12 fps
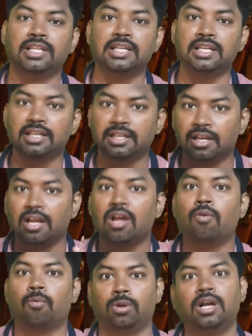வந்து
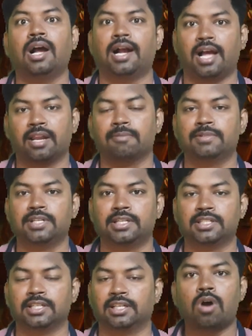ஒர்க் ஆக
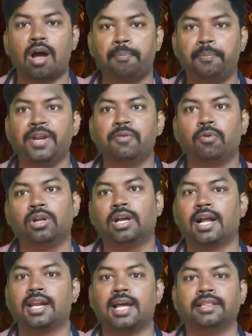ஆரம்பிச்சிருச்சு ஸோ அப்படி
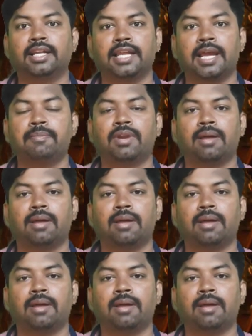ஒர்க் ஆன அந்த டைம்